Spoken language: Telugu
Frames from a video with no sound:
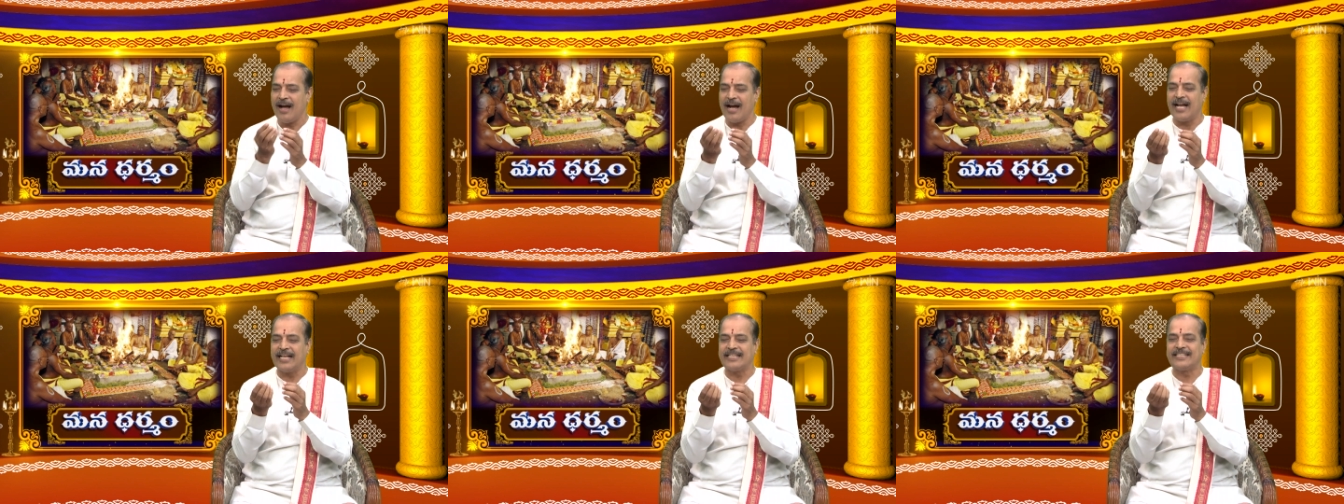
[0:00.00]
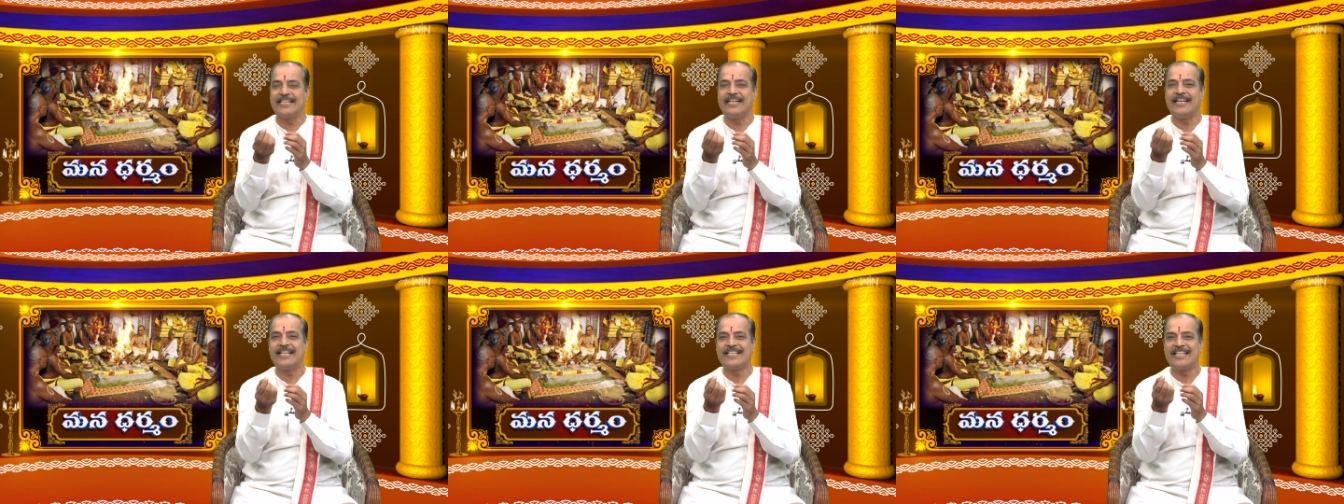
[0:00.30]
ఆ
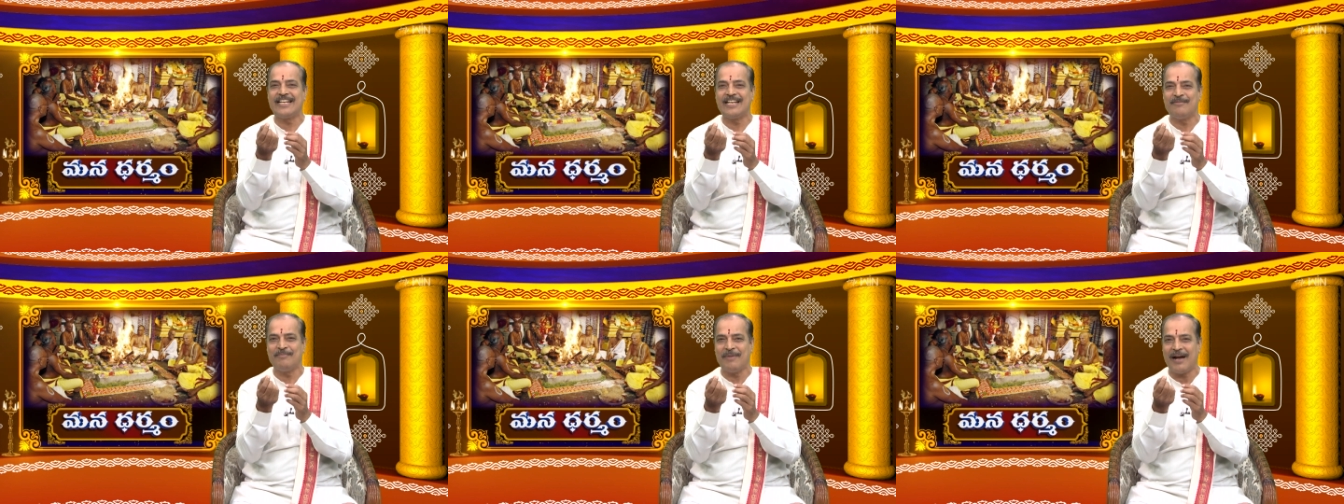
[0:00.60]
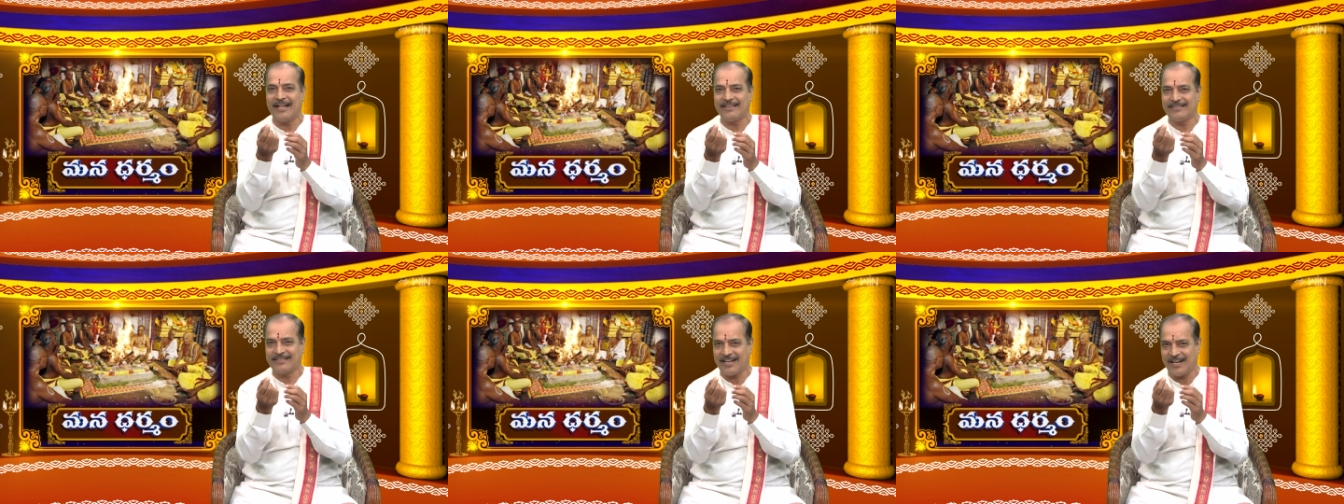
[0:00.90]
చిన్న చిన్న
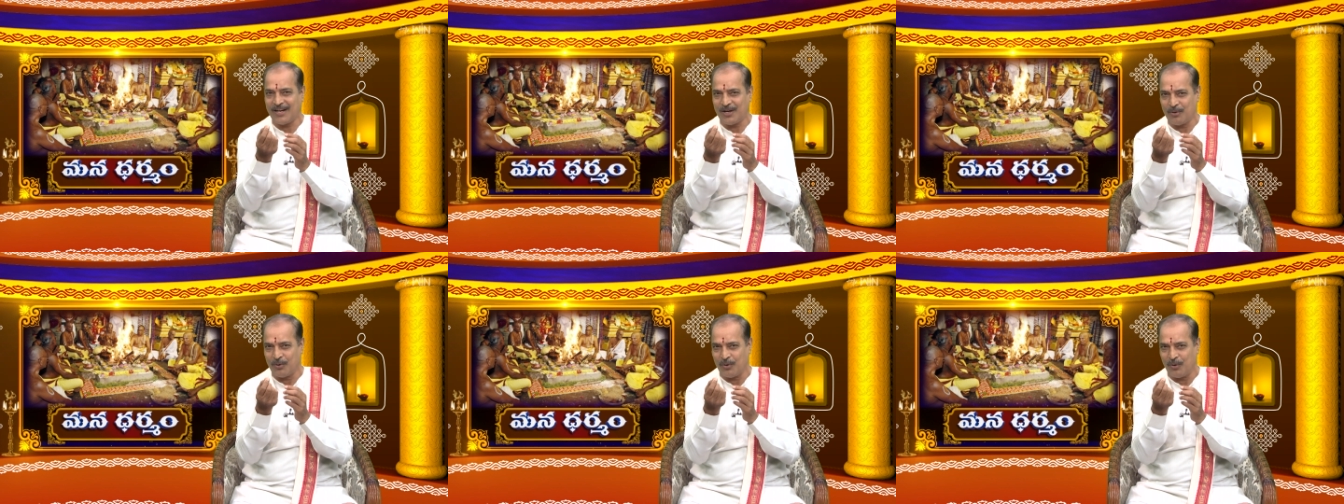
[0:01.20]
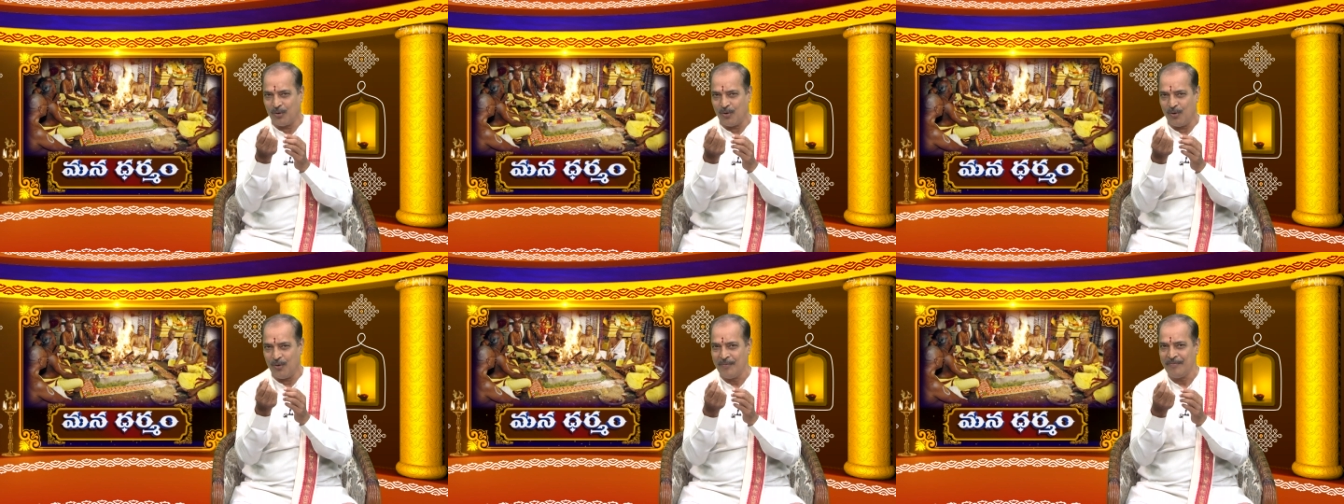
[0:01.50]
మాత్రలు
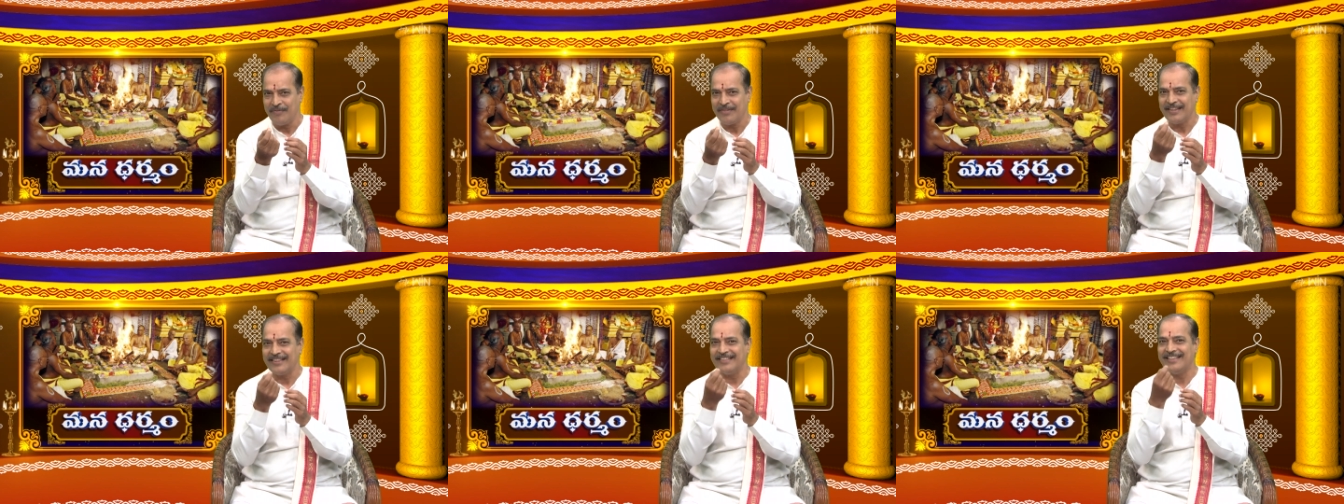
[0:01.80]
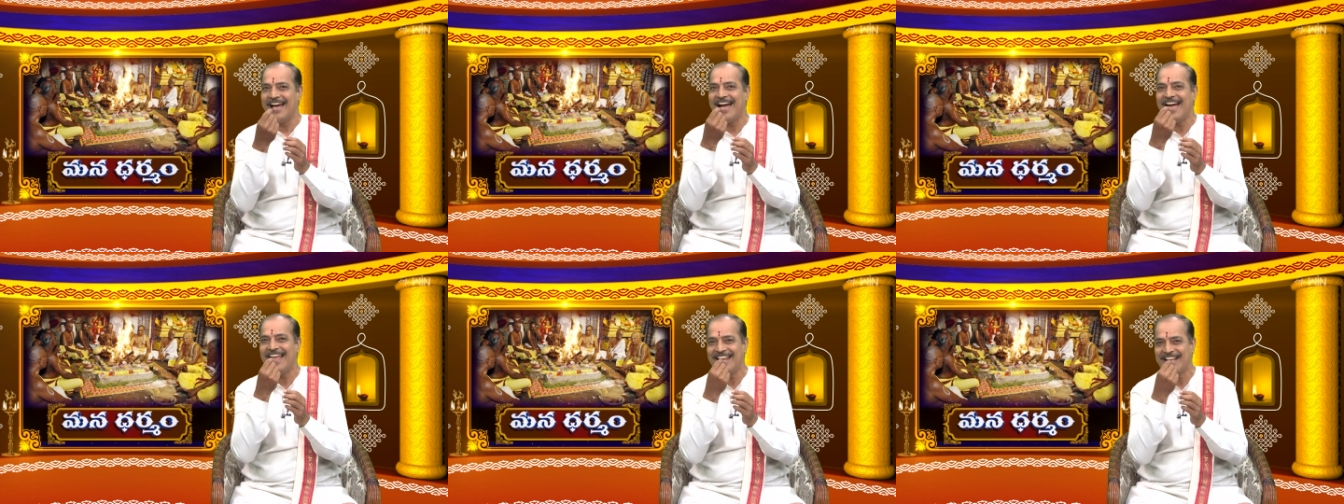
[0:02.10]

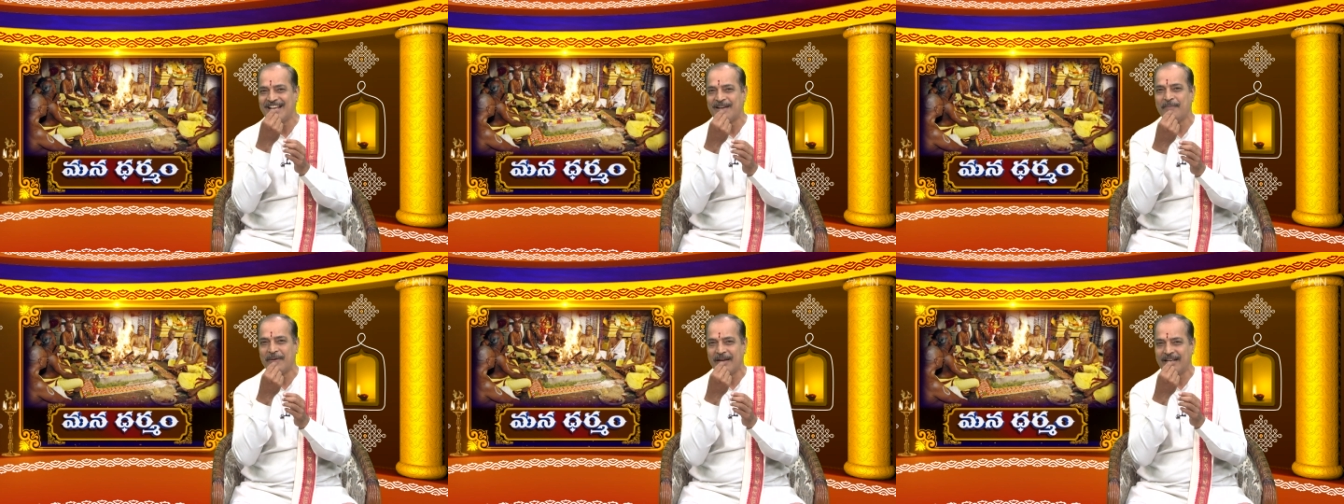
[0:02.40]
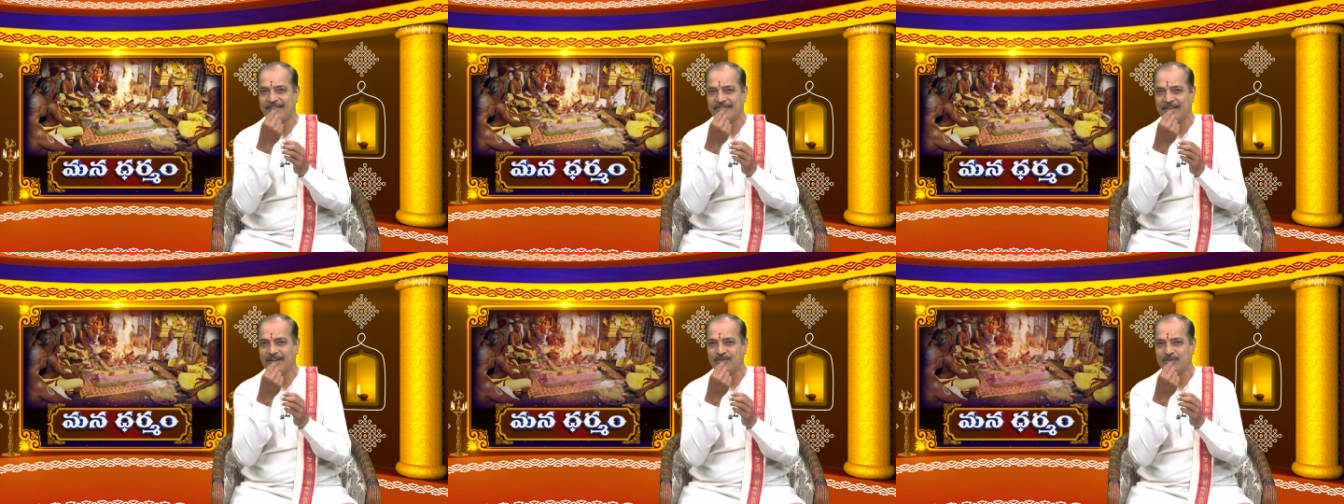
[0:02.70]
నాలిక
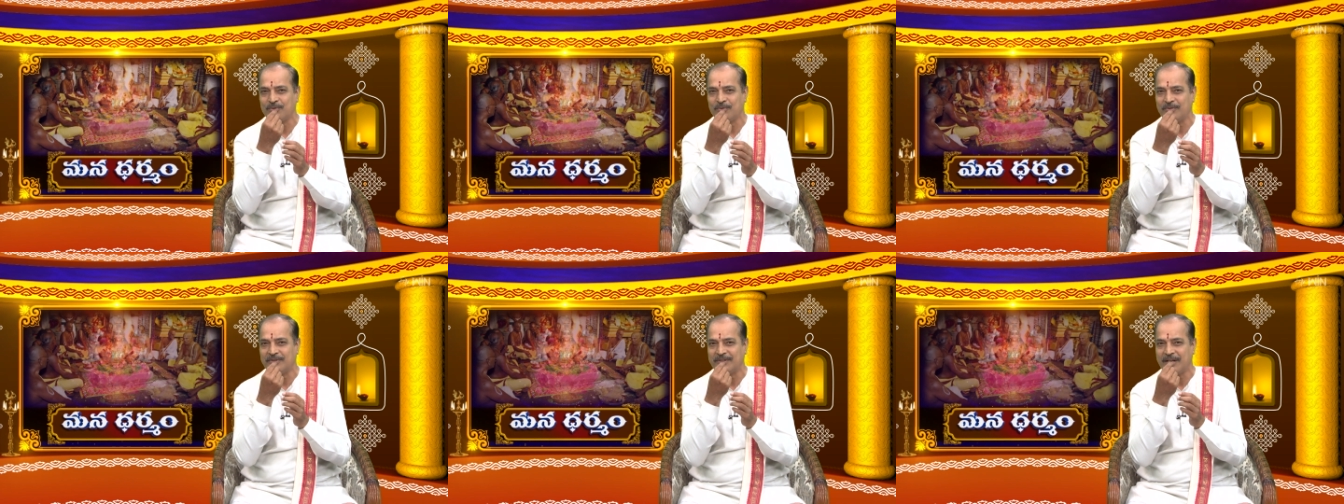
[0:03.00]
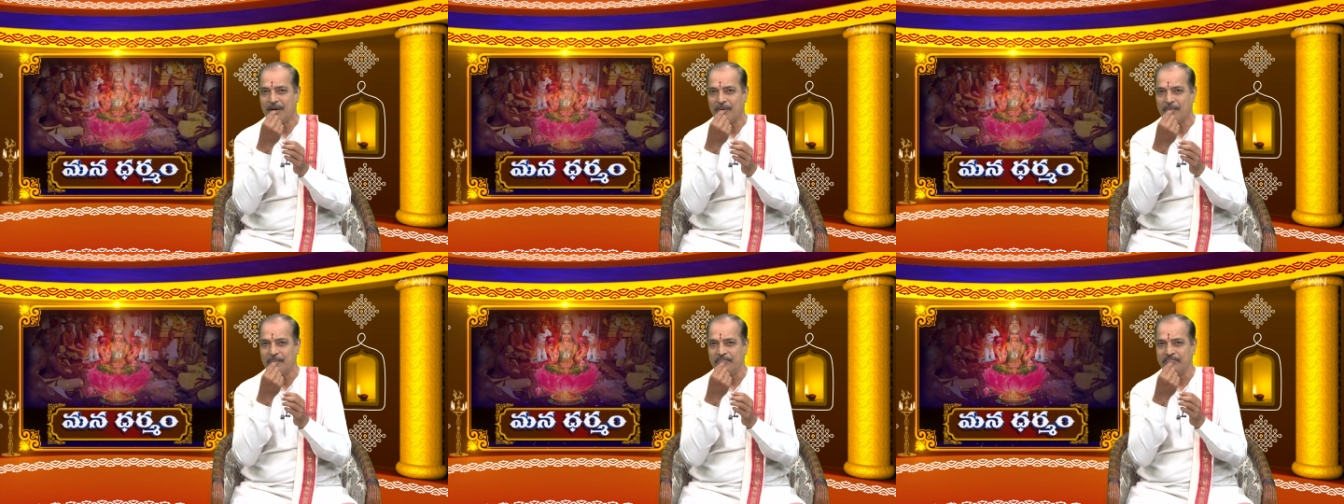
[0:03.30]
పైన వేసుకుంటాం